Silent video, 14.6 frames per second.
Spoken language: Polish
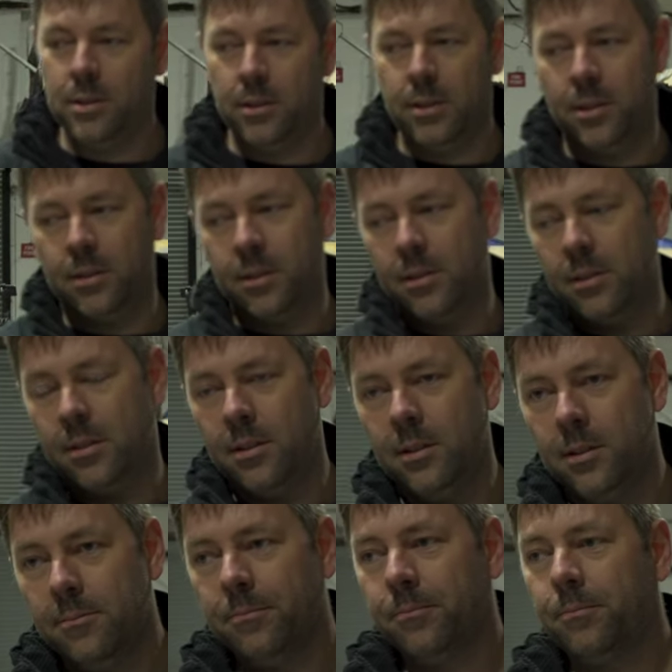tak.
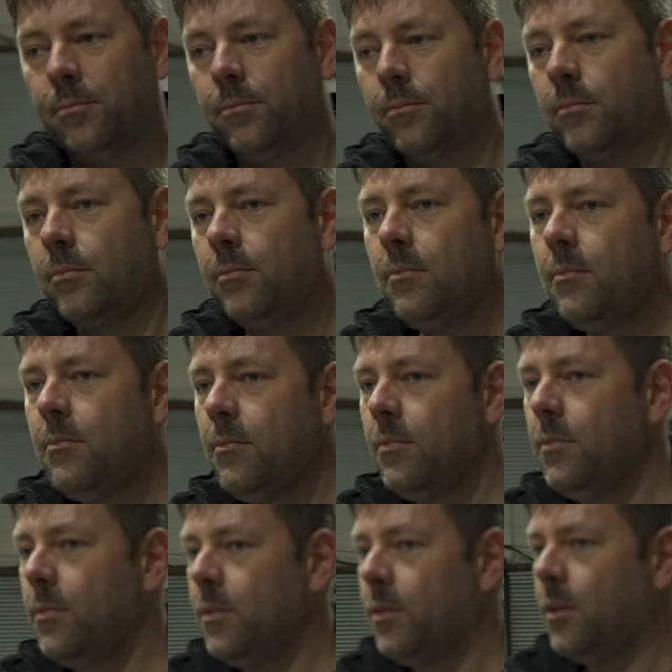Także
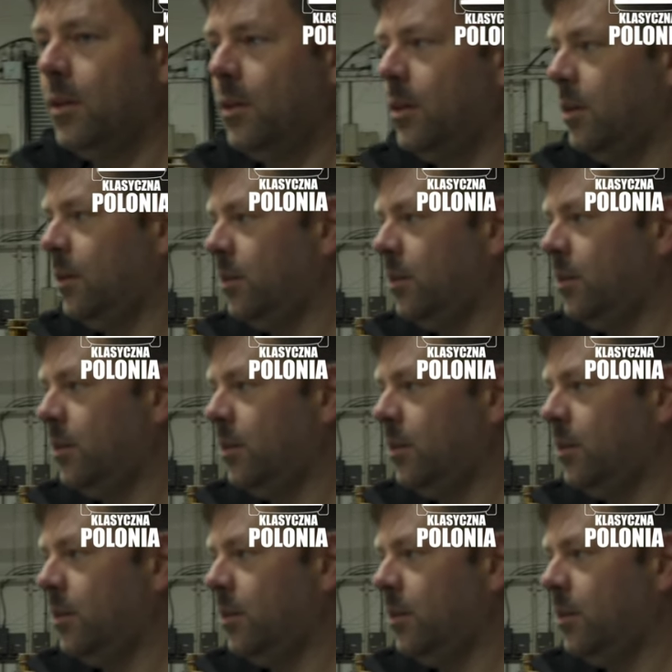Adam ogólnie